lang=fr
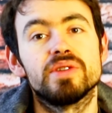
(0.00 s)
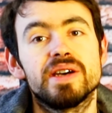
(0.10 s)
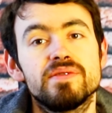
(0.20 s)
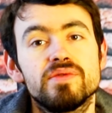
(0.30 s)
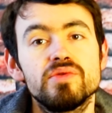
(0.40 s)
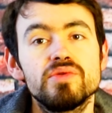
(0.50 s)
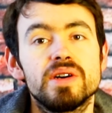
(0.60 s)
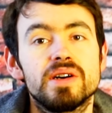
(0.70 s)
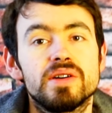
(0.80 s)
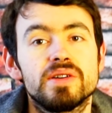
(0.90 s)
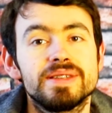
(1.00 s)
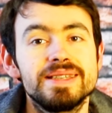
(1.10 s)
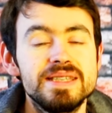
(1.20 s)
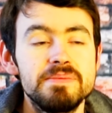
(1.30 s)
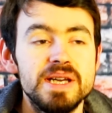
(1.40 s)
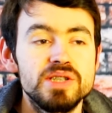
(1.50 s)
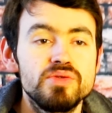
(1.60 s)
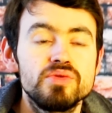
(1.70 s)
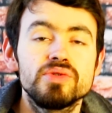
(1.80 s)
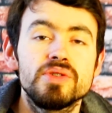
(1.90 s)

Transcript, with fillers: on a vu des images du coup